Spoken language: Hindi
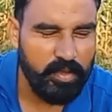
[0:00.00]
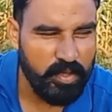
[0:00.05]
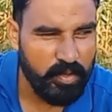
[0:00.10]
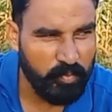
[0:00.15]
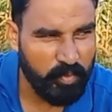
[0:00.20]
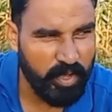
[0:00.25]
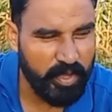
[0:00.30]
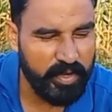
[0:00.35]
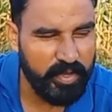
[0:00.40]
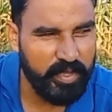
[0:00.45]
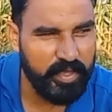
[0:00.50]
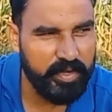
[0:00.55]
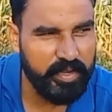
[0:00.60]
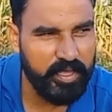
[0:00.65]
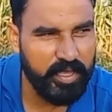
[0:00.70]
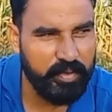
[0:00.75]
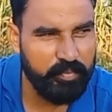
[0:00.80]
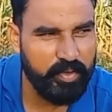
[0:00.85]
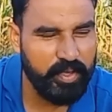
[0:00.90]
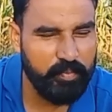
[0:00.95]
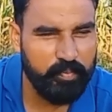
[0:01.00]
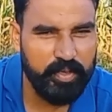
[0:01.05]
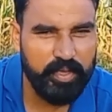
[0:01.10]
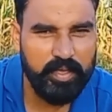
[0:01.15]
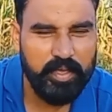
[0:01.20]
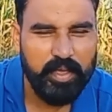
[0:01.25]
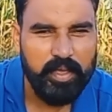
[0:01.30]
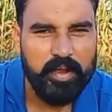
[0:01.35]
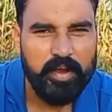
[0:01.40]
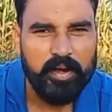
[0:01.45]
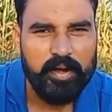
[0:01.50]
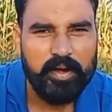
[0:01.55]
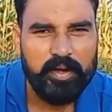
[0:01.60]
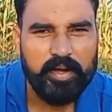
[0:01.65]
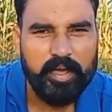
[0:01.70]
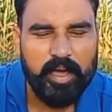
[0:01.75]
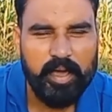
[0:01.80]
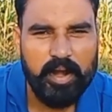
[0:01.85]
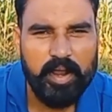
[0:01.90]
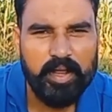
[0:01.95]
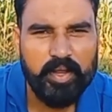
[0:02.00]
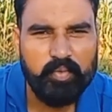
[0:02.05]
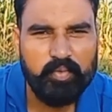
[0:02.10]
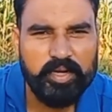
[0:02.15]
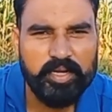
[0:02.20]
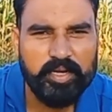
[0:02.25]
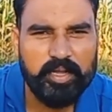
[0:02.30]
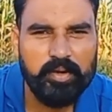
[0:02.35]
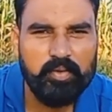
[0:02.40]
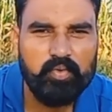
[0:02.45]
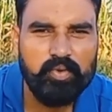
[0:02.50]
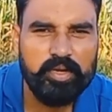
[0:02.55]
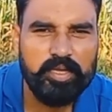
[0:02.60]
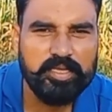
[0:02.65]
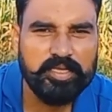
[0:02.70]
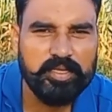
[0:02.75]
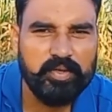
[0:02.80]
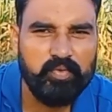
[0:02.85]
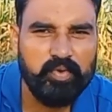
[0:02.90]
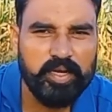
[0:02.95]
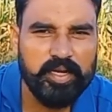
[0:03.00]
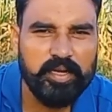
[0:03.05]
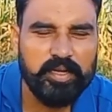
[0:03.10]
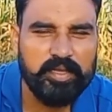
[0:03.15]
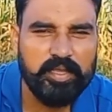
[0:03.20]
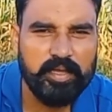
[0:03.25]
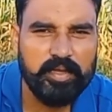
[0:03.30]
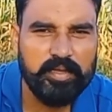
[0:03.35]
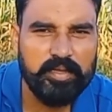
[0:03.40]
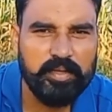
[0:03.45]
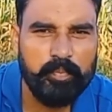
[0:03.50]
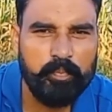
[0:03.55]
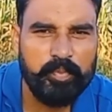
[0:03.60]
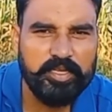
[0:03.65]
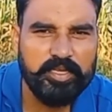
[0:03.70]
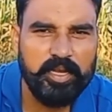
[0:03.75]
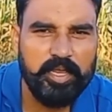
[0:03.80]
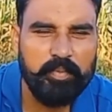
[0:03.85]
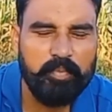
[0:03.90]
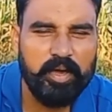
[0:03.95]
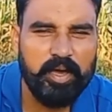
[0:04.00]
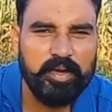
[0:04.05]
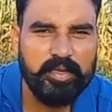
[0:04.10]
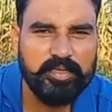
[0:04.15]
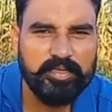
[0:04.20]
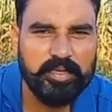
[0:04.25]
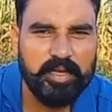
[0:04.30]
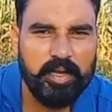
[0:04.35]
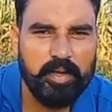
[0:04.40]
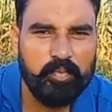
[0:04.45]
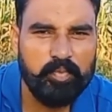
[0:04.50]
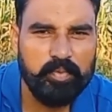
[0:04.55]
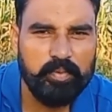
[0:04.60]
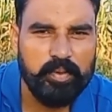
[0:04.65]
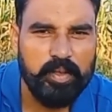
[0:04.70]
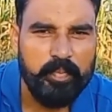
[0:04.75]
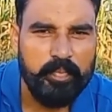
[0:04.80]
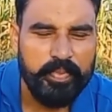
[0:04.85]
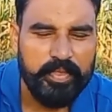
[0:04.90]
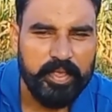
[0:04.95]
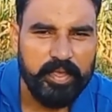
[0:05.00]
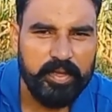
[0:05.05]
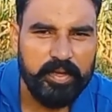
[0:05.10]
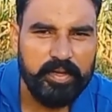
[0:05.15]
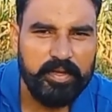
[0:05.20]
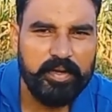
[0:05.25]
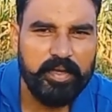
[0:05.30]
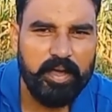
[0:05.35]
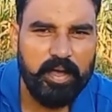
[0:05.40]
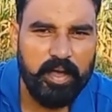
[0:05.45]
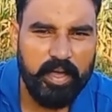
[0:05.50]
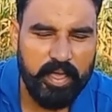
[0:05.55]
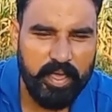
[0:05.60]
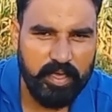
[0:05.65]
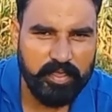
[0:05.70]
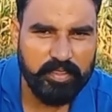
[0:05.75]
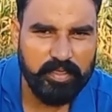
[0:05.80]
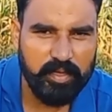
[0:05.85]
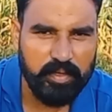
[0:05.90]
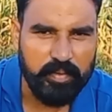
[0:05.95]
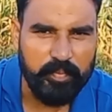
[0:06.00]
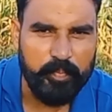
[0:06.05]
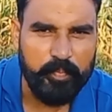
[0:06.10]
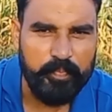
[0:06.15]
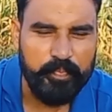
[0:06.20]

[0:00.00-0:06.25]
हमारे एरिए में भी अठारह क्विंटल उन्नीस क्विंटल तक पिछली बार इसका ईल्ड आया था